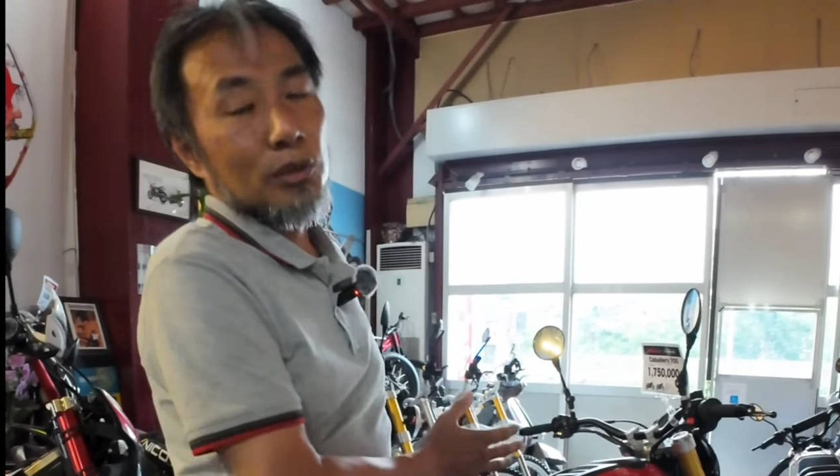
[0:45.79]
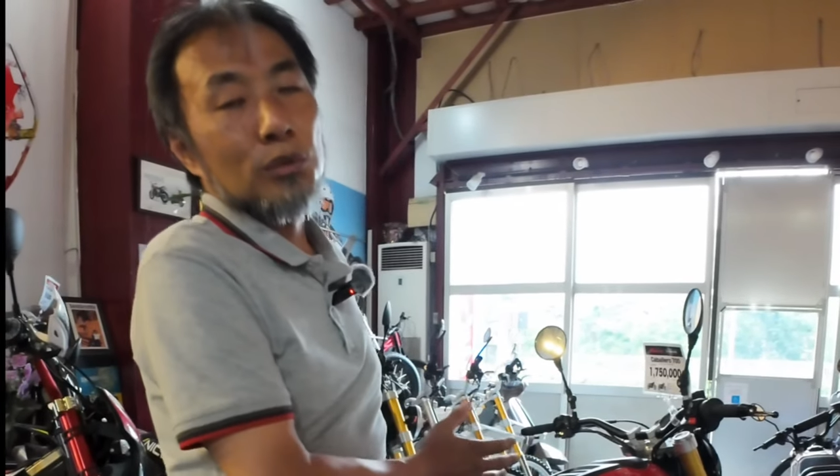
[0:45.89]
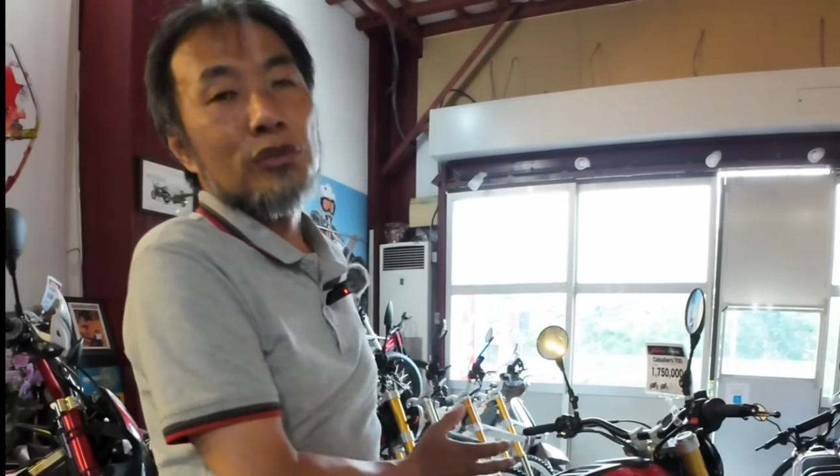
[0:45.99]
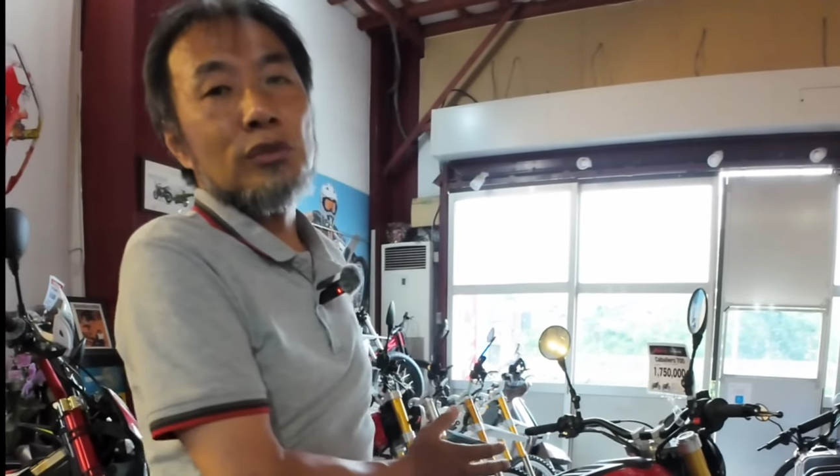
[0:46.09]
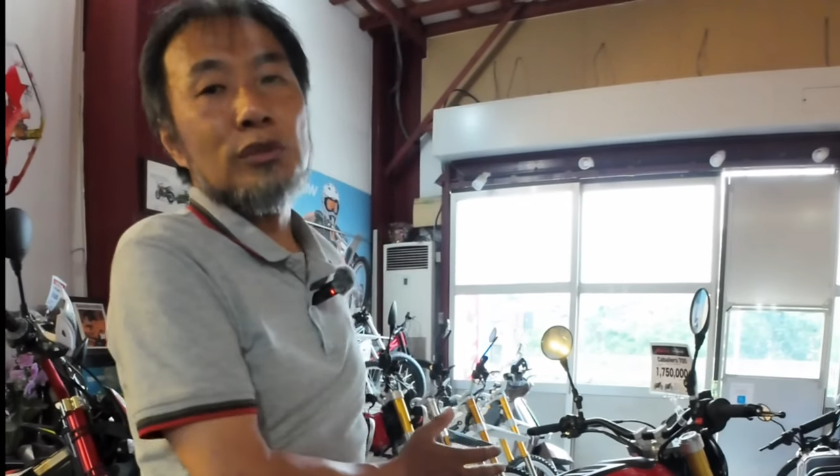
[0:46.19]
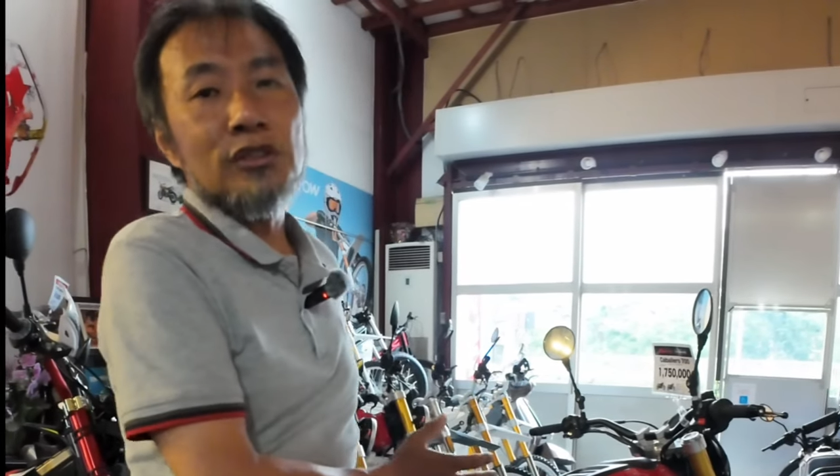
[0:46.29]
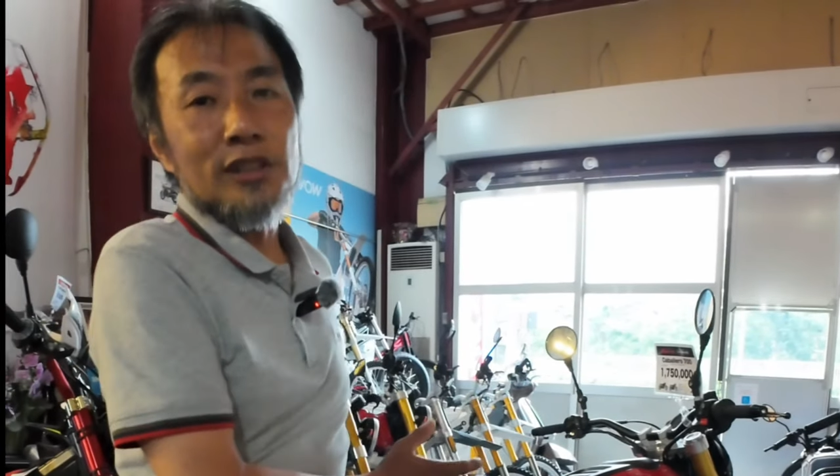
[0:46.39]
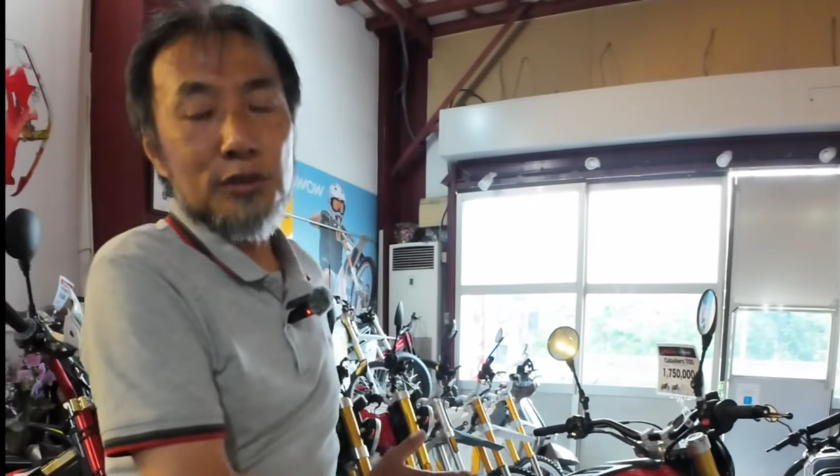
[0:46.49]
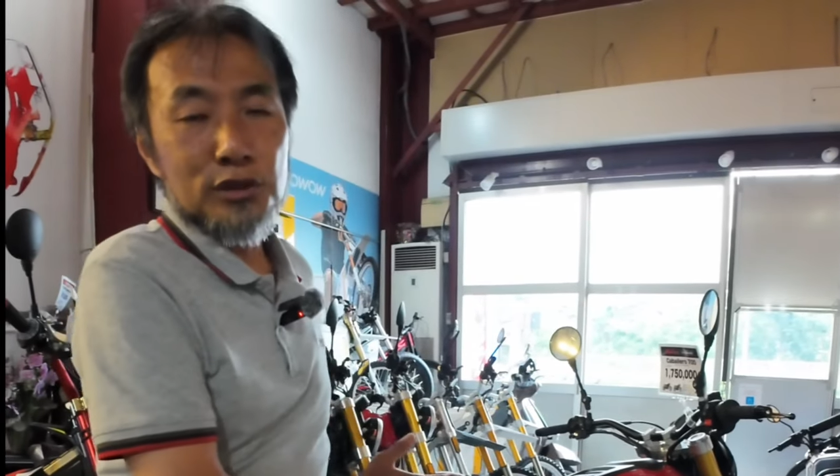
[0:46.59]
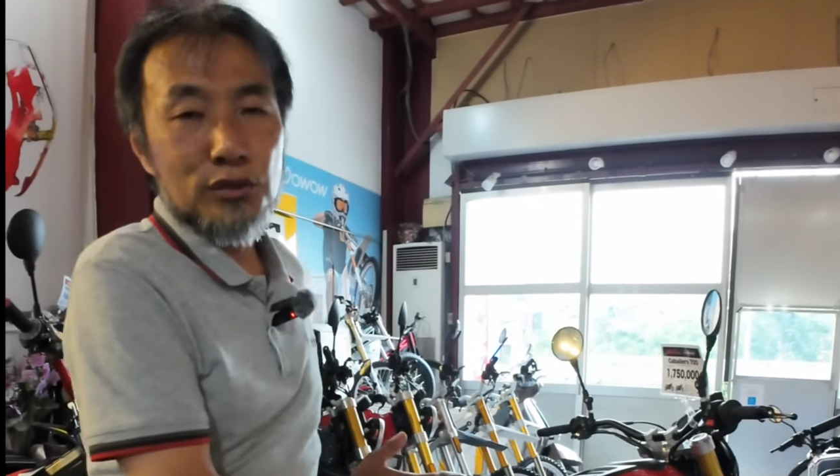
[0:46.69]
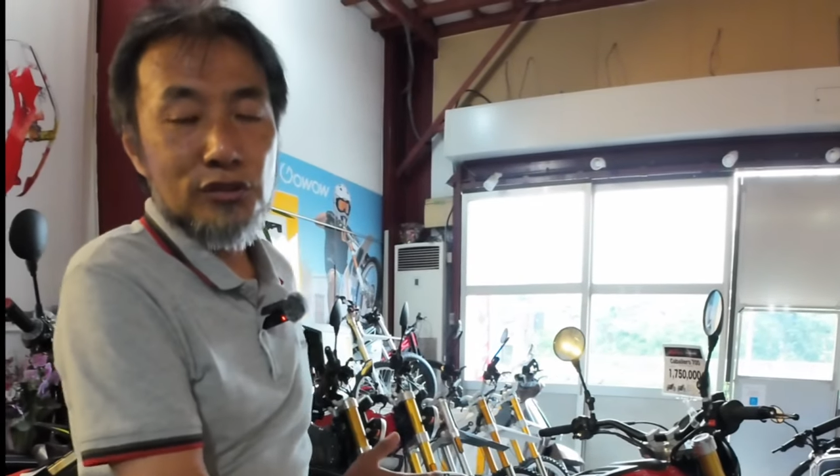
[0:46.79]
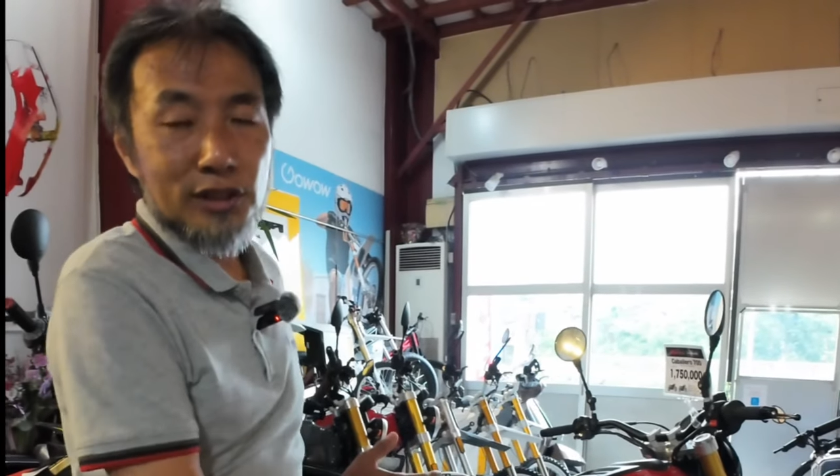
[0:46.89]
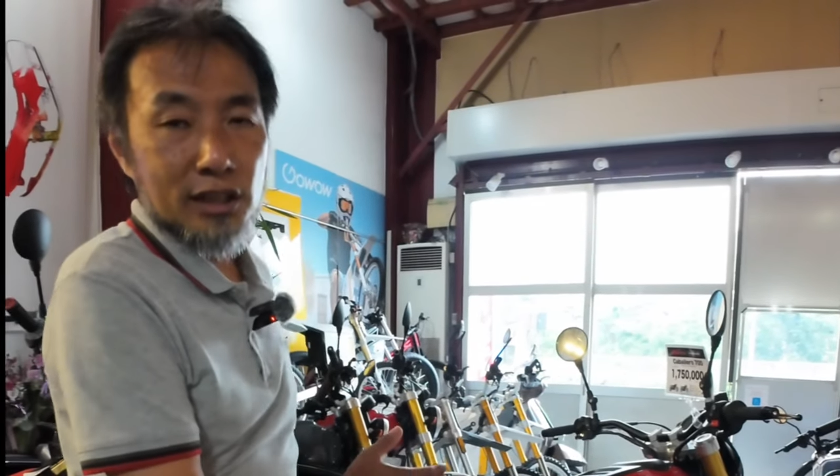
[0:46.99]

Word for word: 美しさの一つ